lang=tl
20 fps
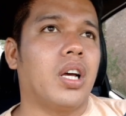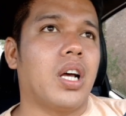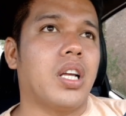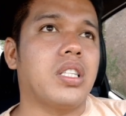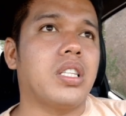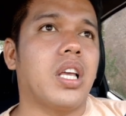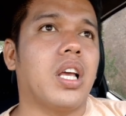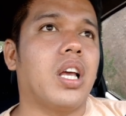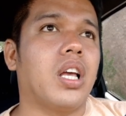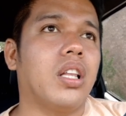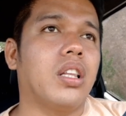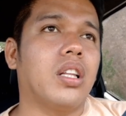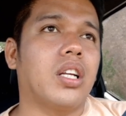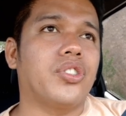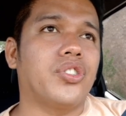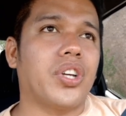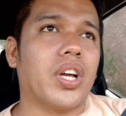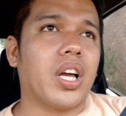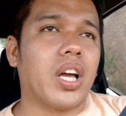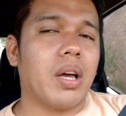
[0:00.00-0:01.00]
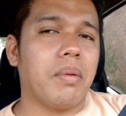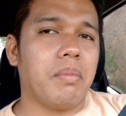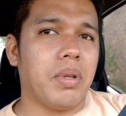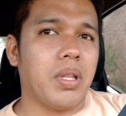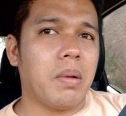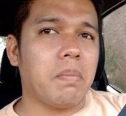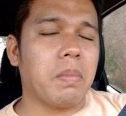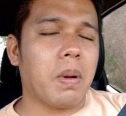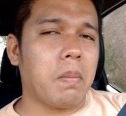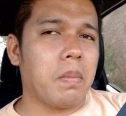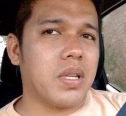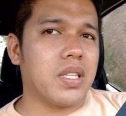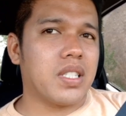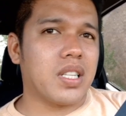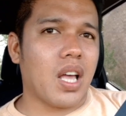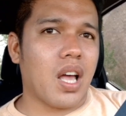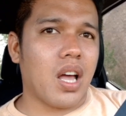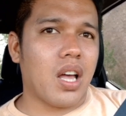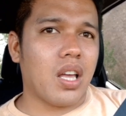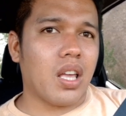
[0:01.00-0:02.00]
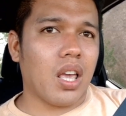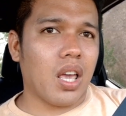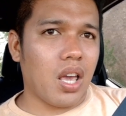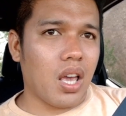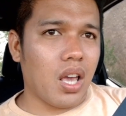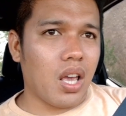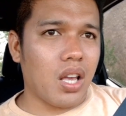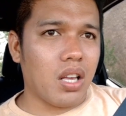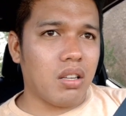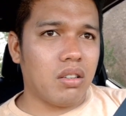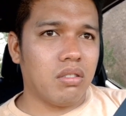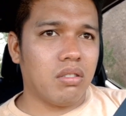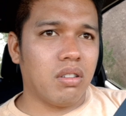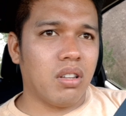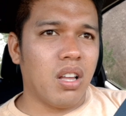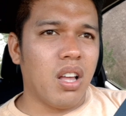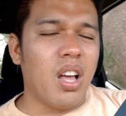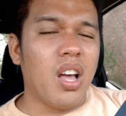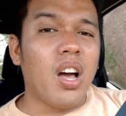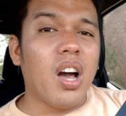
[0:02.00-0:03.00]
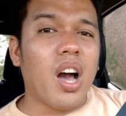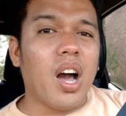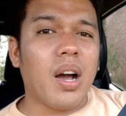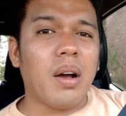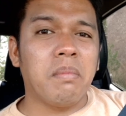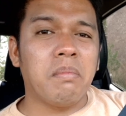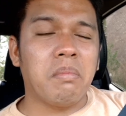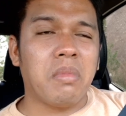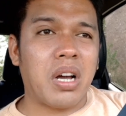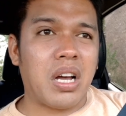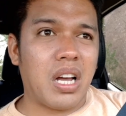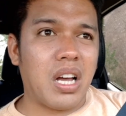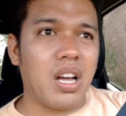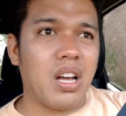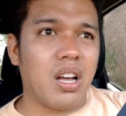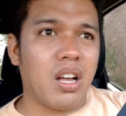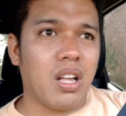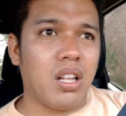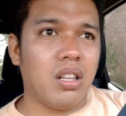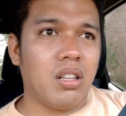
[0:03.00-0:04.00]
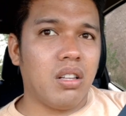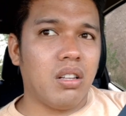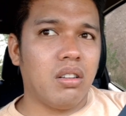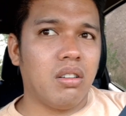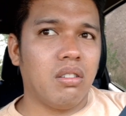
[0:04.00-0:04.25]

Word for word: kasi nag-check kami ng pamasahe ang mahal